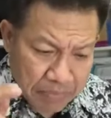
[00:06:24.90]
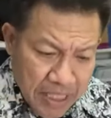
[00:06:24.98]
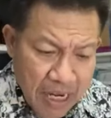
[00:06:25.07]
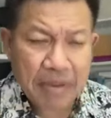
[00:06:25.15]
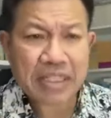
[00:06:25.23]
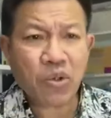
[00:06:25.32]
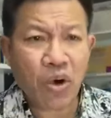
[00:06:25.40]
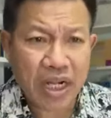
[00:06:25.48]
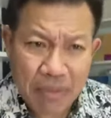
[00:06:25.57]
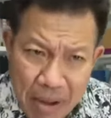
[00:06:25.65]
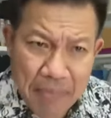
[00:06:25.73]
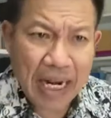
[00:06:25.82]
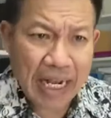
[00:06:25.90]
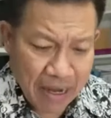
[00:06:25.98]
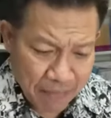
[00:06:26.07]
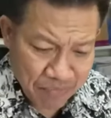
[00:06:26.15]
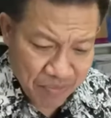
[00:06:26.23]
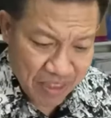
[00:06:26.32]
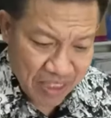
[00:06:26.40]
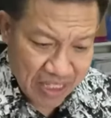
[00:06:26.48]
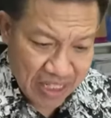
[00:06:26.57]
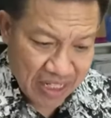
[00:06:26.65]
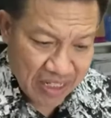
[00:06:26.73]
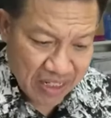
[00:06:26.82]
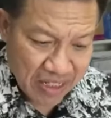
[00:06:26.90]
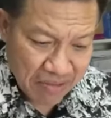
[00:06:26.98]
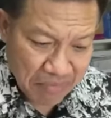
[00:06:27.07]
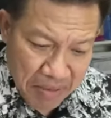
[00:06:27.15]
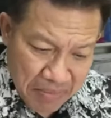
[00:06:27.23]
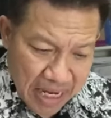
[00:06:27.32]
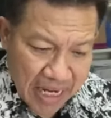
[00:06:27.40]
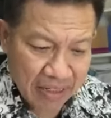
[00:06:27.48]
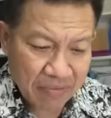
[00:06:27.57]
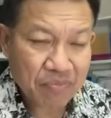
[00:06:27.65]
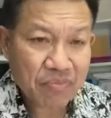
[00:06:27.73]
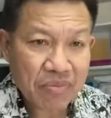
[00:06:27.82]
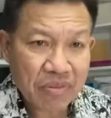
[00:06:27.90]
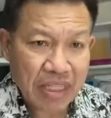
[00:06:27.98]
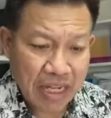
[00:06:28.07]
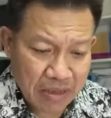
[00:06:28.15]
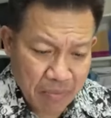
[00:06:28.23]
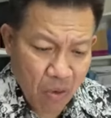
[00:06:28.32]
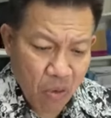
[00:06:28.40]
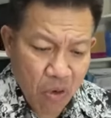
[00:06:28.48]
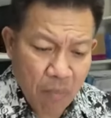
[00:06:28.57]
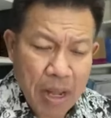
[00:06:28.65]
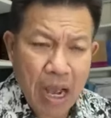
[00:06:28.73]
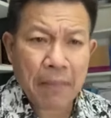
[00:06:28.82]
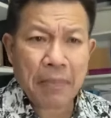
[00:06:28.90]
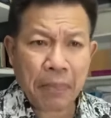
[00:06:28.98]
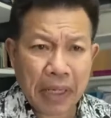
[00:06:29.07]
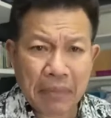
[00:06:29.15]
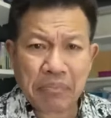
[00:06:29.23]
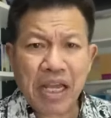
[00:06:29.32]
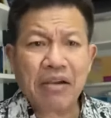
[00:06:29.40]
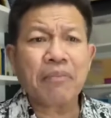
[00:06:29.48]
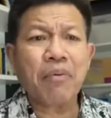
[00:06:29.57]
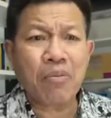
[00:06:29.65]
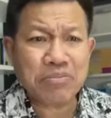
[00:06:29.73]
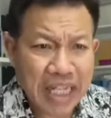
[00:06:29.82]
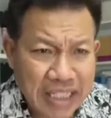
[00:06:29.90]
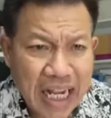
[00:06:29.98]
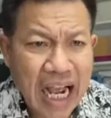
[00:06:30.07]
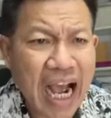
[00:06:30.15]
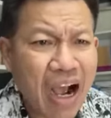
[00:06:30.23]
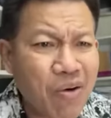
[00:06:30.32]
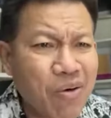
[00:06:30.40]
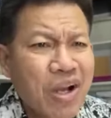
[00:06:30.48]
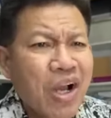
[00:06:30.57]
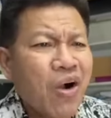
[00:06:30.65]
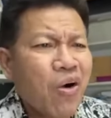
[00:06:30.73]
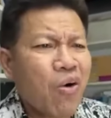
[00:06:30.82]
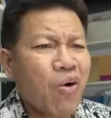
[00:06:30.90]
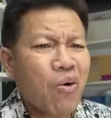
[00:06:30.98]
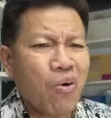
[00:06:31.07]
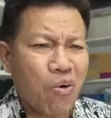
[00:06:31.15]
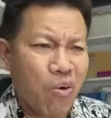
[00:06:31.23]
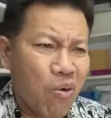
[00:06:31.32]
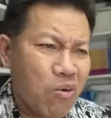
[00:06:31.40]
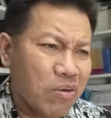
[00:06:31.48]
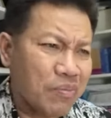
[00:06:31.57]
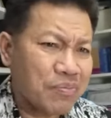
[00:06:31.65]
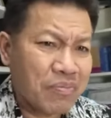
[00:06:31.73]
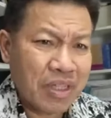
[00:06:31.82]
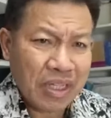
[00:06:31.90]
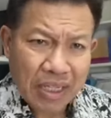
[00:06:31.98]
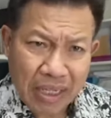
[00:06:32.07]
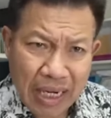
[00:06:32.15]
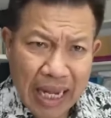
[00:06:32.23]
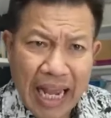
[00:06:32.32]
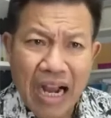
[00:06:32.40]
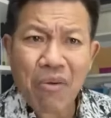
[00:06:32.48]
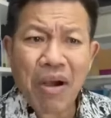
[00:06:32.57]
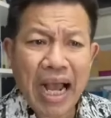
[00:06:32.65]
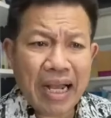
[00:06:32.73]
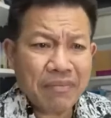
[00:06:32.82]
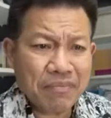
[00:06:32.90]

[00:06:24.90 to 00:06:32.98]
บเสื้อไม่สวยก็ไม่เป็นไรอ่ะไม่เป็นไรแต่ยังโอ้โหไปเอาไปเปรียบเทียบกับผมเช็ดเท้าโอ้โหแรงว่ะ